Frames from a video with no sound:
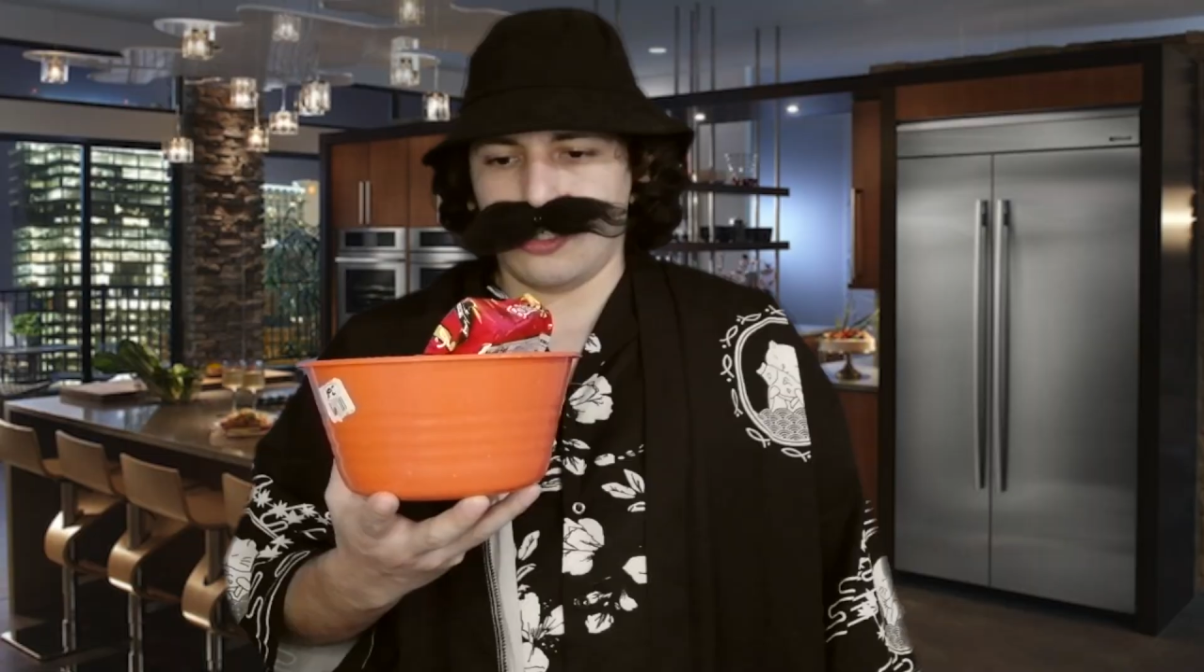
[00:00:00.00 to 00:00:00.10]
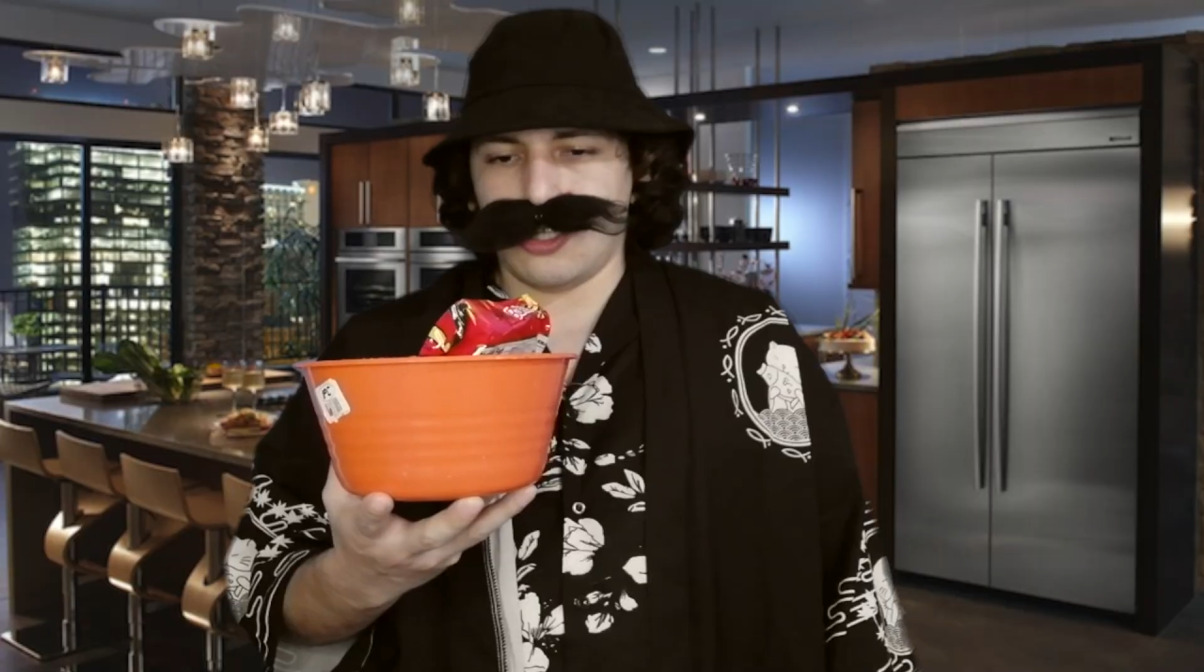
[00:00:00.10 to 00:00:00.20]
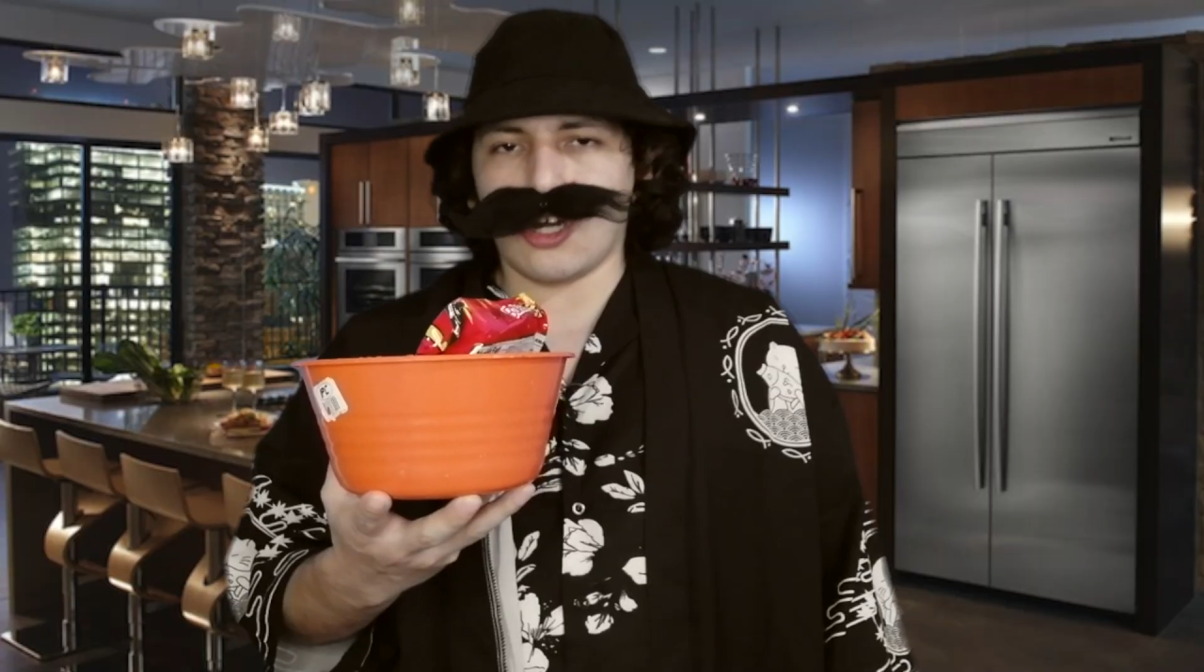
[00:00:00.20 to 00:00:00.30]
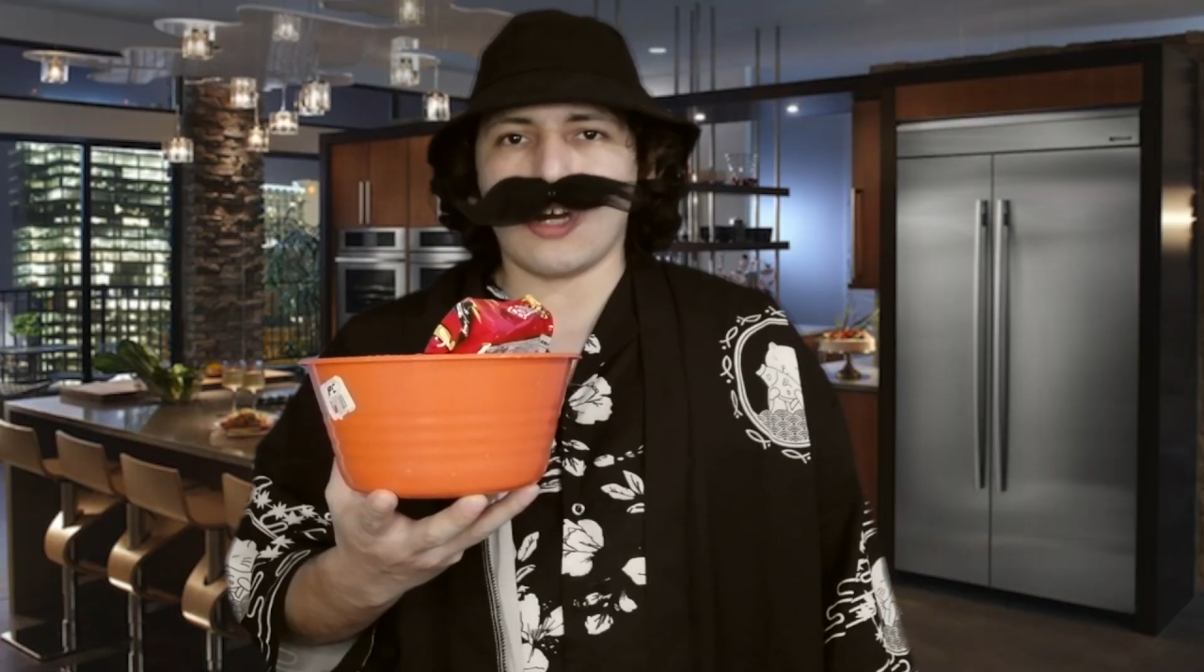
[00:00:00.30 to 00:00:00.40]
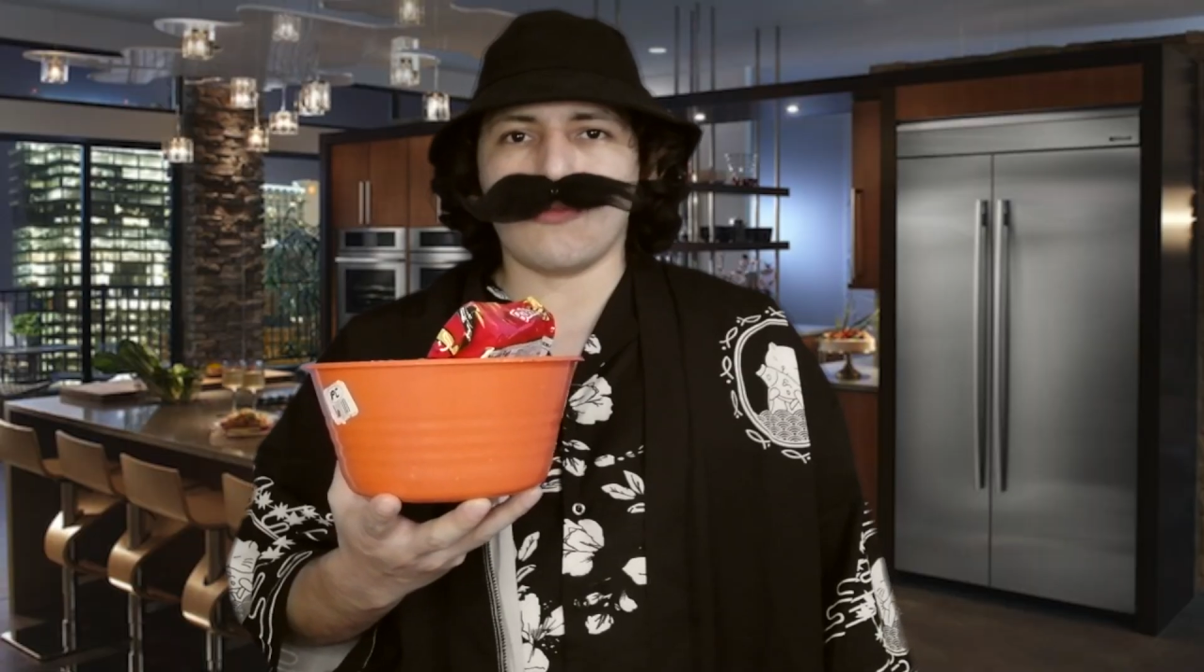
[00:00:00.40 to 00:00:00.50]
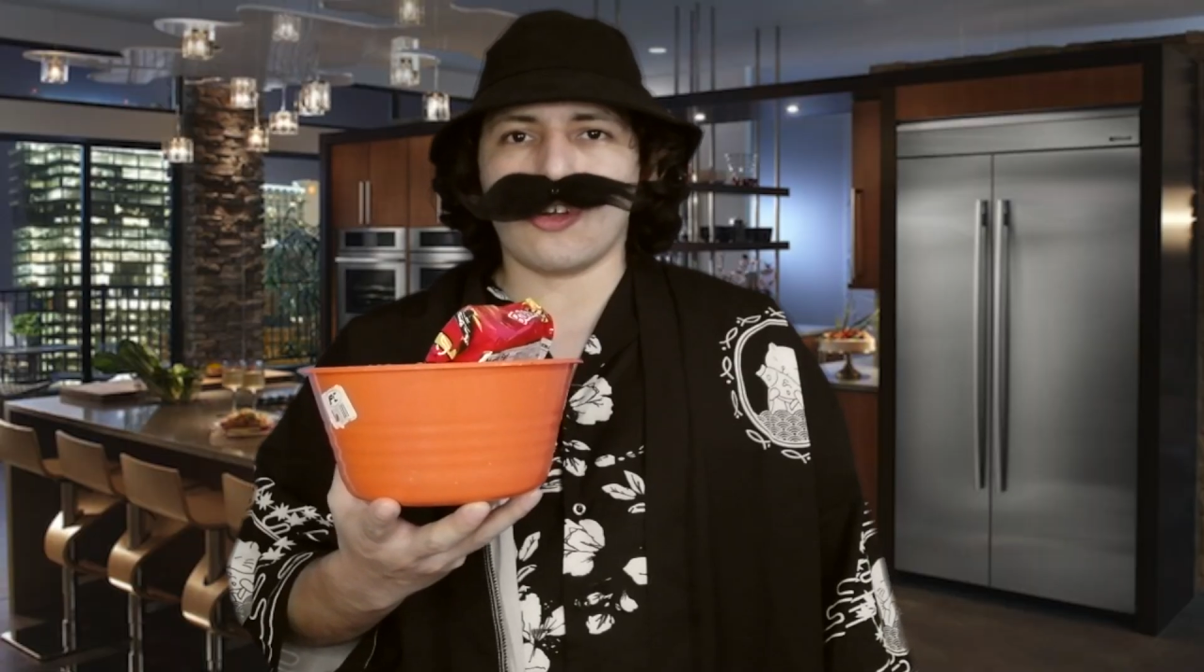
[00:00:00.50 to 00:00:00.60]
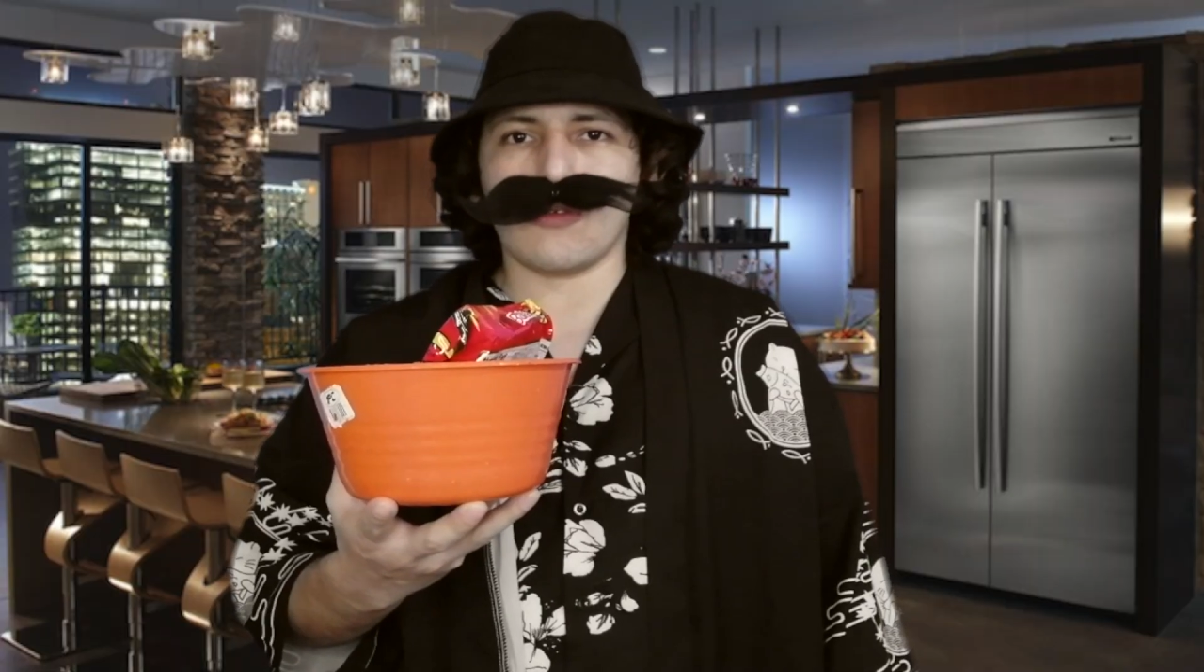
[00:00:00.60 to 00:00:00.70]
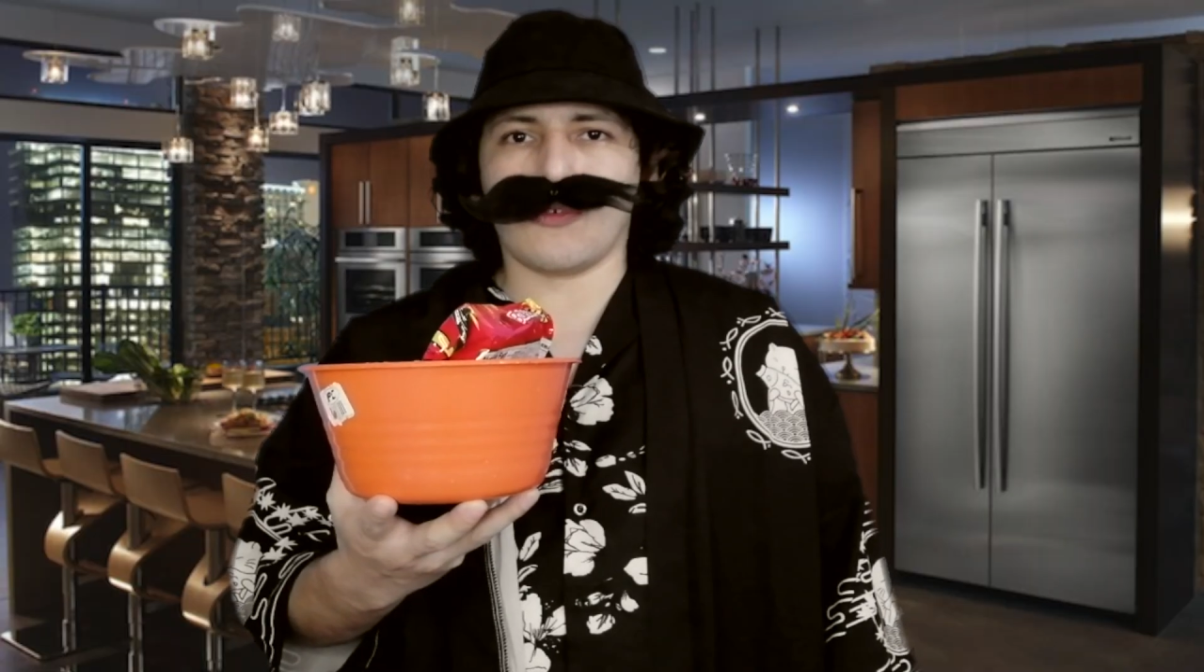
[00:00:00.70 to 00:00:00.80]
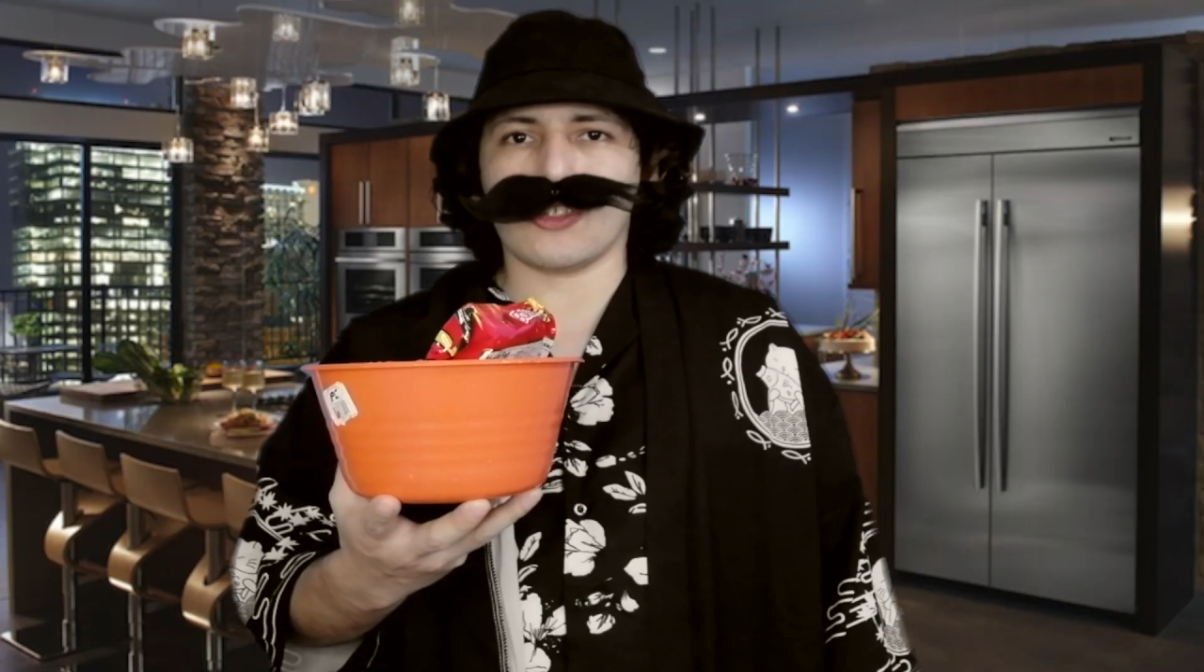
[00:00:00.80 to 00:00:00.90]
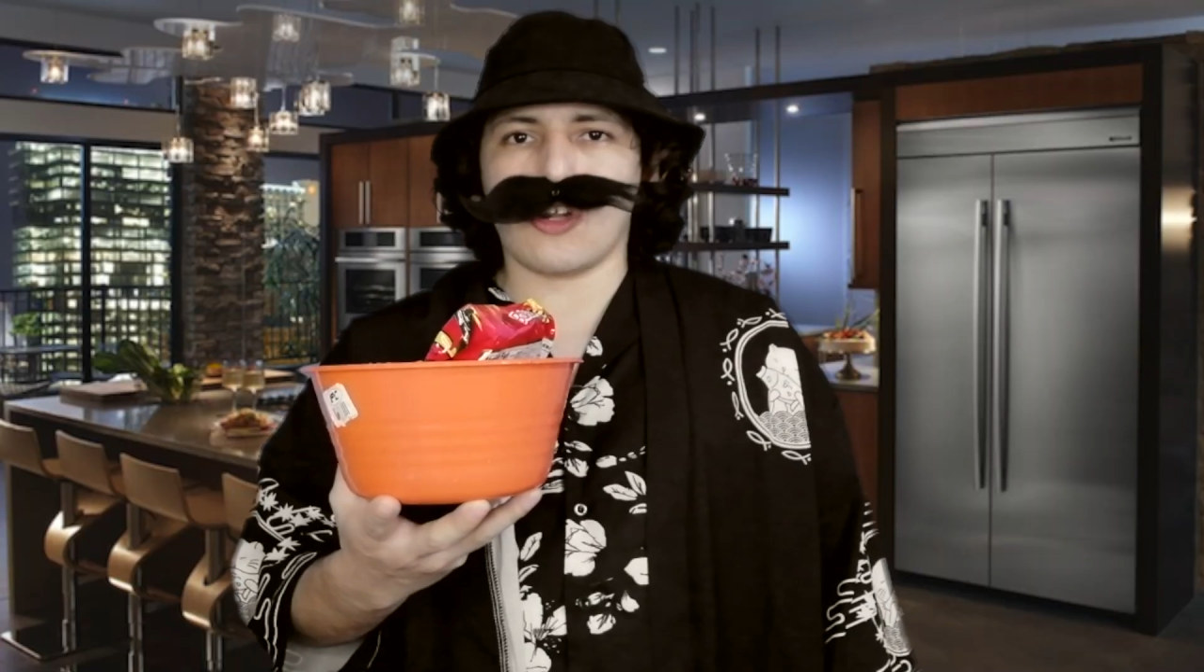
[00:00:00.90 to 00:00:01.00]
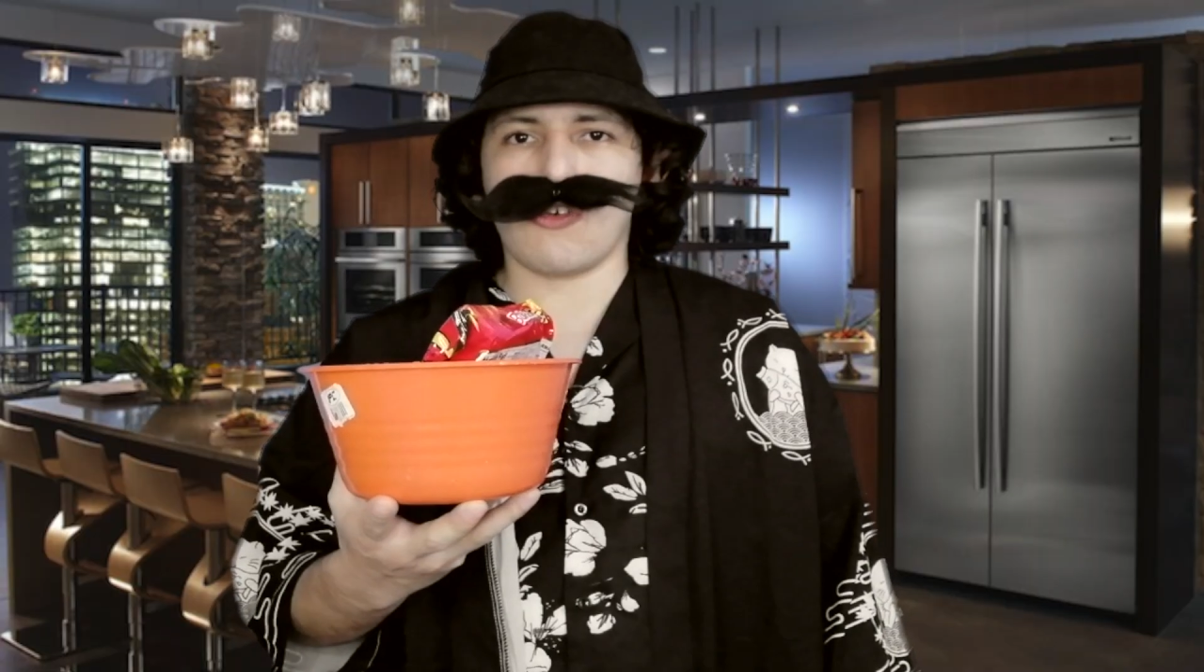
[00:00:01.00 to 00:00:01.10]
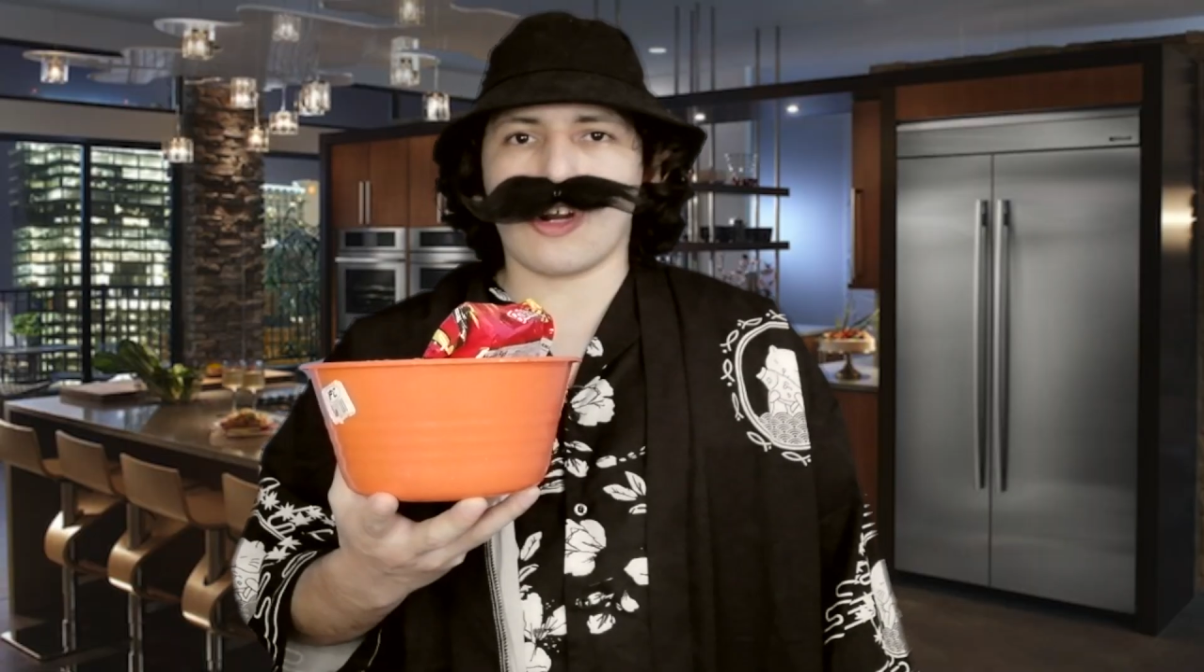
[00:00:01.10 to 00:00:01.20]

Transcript: dejamos reposar